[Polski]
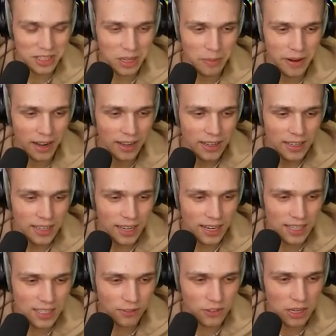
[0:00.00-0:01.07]
Dobra, ja
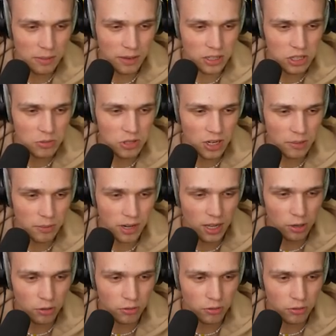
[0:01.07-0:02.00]
lecę w kimę, trzym się Emilia